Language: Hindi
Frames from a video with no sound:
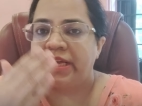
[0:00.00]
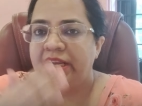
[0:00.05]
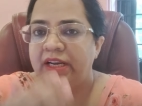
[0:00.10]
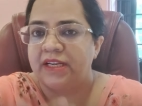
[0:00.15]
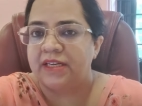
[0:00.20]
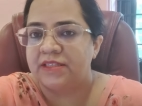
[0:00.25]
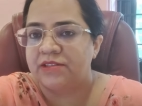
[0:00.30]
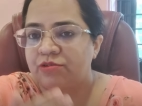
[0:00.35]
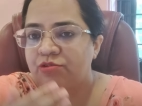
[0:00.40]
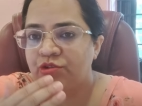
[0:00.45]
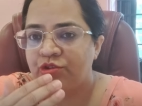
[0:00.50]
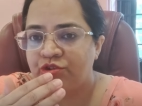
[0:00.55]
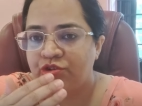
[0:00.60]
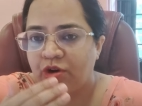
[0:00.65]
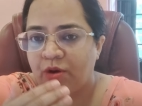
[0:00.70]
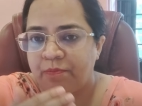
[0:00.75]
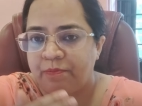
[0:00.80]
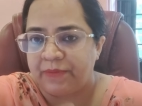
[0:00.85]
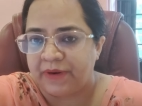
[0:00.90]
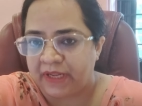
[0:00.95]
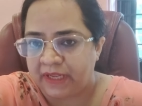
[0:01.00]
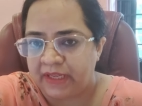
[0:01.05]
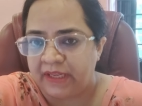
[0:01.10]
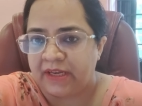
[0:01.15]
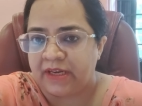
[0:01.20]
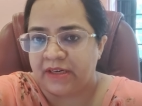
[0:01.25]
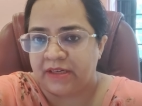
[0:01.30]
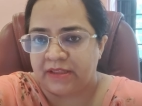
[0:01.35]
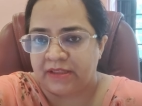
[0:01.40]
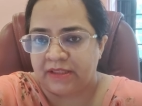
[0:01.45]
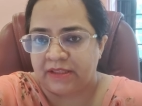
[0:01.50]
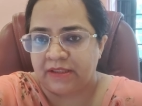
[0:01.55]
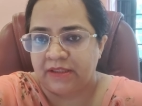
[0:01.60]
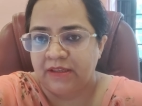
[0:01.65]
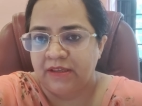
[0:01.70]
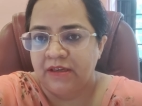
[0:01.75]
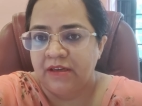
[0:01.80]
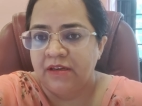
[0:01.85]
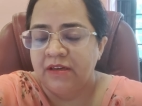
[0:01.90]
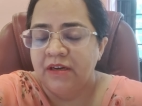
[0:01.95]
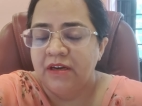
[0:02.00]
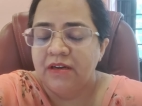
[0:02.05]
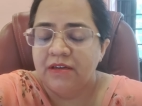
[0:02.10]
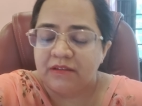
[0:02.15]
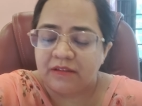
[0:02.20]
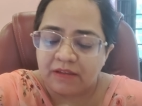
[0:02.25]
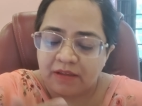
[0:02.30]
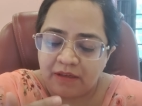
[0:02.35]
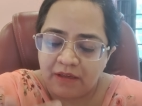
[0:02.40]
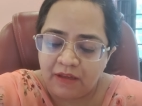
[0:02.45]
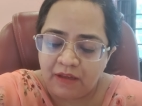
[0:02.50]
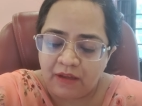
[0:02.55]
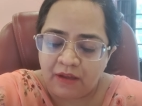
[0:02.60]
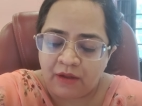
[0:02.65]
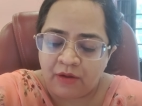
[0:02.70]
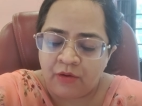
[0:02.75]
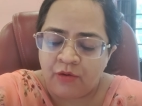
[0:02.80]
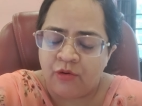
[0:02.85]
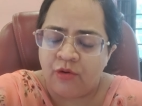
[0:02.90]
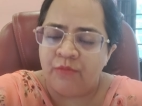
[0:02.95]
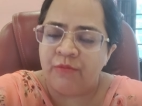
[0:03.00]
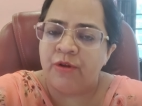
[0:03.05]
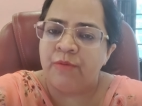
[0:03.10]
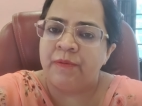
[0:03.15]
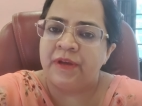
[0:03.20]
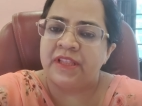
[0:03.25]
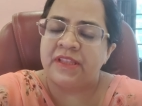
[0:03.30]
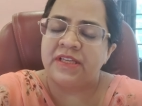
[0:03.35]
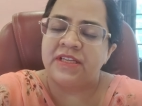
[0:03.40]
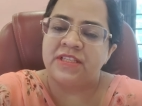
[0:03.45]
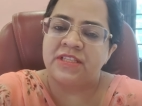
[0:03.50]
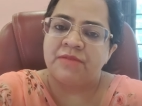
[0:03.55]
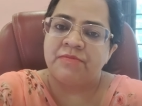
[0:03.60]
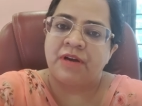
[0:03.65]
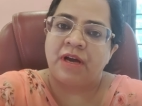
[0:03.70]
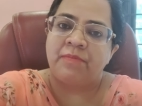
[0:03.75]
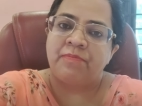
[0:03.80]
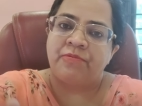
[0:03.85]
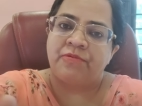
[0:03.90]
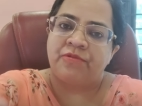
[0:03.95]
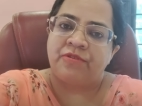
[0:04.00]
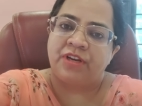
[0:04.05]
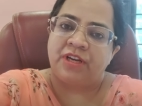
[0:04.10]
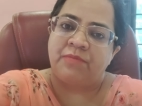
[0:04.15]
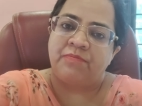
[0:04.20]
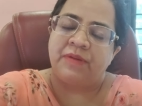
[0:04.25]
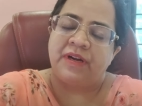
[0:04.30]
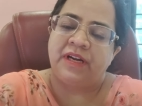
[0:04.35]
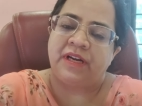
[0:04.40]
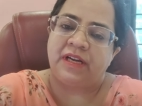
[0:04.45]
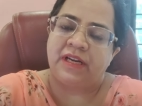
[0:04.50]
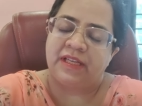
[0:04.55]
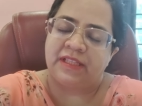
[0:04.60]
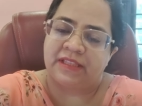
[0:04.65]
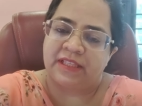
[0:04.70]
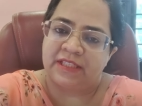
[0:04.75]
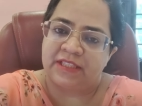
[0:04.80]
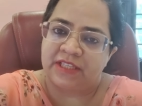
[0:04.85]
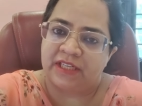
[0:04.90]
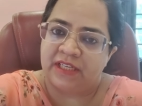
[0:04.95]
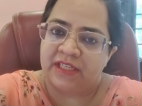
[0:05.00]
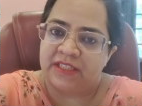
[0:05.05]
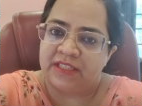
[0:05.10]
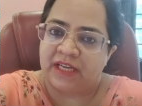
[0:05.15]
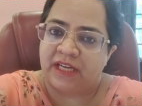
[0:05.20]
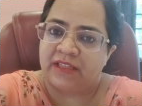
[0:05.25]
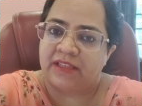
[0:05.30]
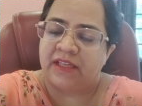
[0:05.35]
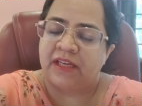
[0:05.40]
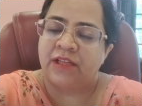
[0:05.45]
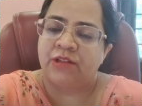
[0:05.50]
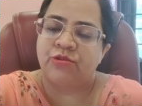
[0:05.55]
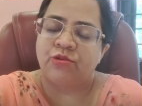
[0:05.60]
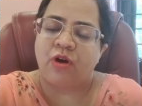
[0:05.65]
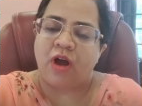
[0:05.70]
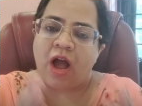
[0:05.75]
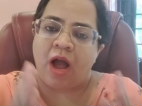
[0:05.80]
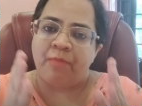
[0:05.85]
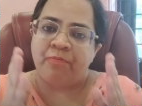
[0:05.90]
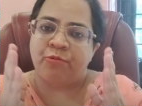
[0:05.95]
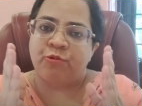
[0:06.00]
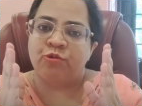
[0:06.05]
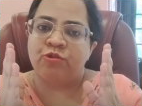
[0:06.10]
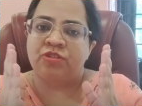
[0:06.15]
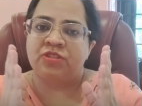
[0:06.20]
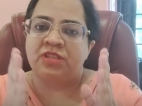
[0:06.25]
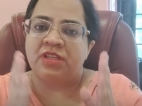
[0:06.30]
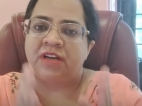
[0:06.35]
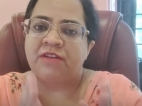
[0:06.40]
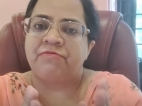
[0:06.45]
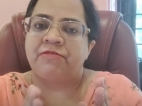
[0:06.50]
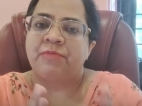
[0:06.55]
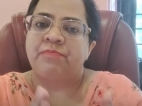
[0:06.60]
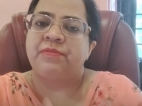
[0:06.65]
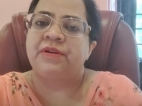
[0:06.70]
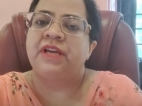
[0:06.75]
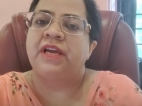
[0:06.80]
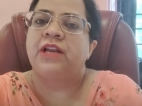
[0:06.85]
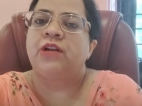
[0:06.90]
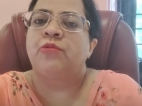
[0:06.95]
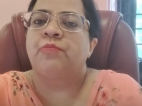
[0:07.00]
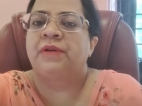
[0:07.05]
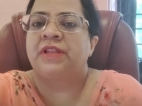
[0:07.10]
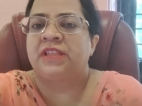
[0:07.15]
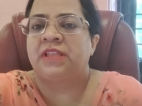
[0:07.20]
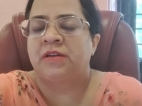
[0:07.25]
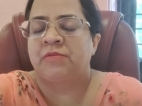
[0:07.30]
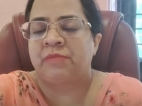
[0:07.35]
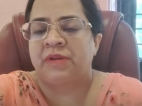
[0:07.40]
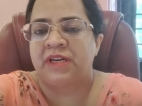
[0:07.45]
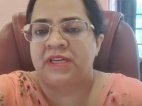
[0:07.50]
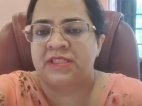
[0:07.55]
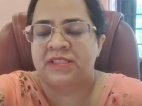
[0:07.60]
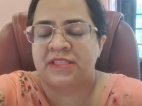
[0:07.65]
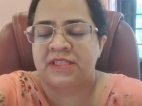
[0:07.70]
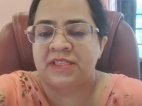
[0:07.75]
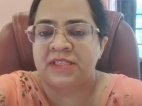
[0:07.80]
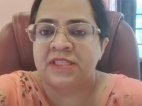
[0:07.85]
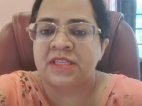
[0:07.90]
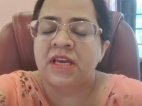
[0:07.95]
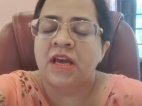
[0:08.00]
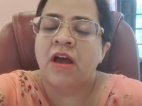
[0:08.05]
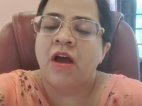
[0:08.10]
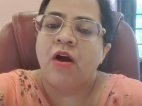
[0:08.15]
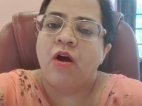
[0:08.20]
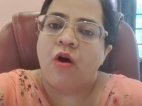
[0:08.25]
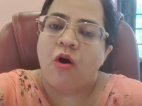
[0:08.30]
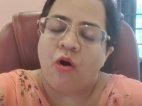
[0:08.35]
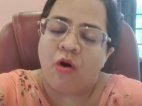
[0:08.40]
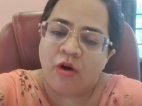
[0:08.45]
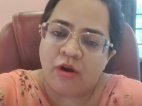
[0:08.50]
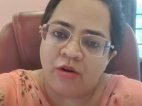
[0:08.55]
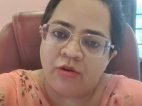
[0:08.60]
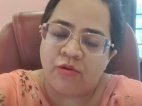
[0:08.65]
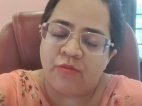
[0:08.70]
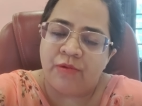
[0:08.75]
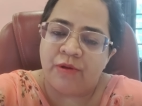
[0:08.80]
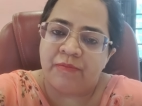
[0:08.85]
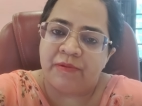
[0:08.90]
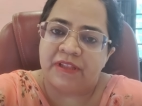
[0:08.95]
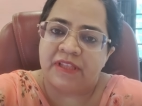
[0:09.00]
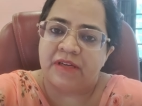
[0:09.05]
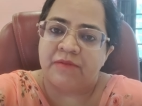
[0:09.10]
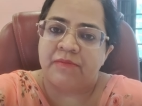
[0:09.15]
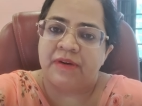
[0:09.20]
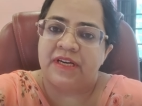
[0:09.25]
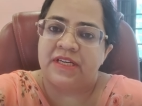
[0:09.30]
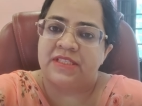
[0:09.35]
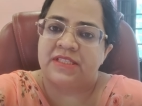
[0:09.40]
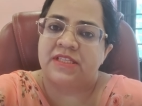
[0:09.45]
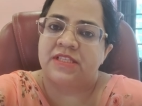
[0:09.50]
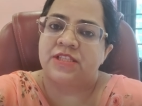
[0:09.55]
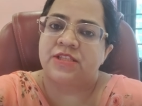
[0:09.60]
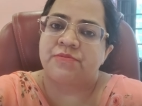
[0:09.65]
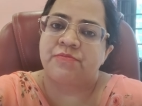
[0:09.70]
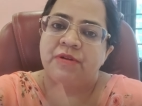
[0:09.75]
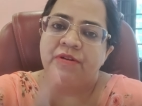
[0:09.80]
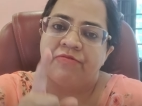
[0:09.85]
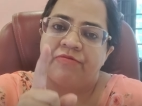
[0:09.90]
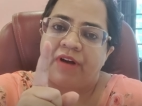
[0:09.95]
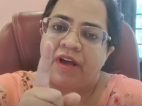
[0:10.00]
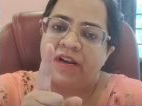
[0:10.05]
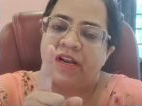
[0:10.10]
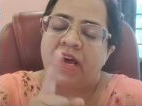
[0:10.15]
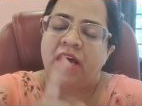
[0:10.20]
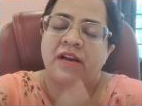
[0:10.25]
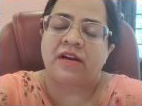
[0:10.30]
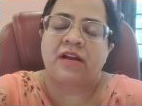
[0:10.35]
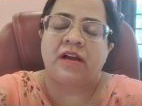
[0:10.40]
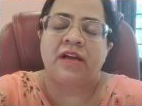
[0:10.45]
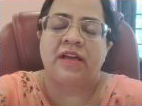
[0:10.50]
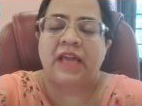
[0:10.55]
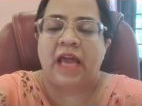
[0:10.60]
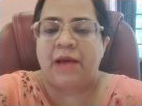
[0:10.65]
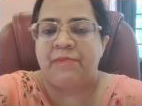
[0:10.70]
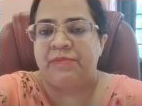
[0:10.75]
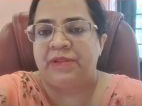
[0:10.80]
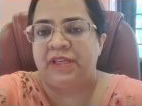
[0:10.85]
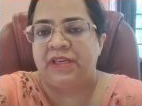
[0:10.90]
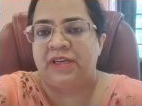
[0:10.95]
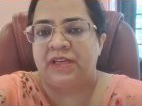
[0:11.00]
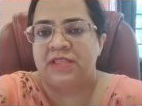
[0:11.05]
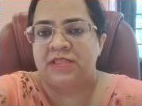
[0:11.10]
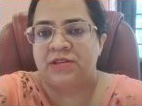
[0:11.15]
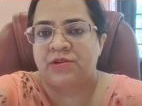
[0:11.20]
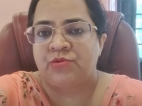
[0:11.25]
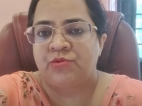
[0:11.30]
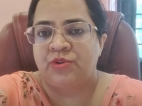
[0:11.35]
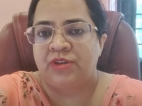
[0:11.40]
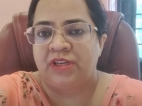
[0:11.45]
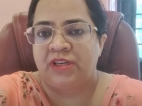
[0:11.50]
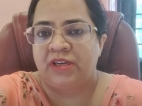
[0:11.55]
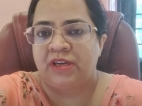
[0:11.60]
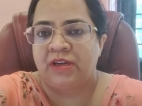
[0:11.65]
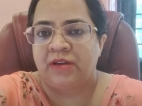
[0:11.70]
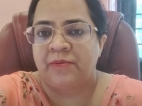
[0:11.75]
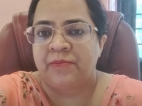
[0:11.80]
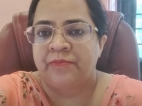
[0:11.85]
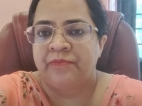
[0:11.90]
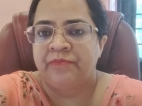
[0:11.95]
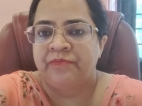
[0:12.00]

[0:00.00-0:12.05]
इन्हेलर्स को स्टॉप नहीं करते होम्योपैथी जब आप ट्रीटमेंट लेते चले जाते हैं तो आपको सिर्फ अपनी एलोपैथिक मेडिसिन और होम्योपैथिक मेडिसिन में वन आवर का गैप देना ज़रूरी है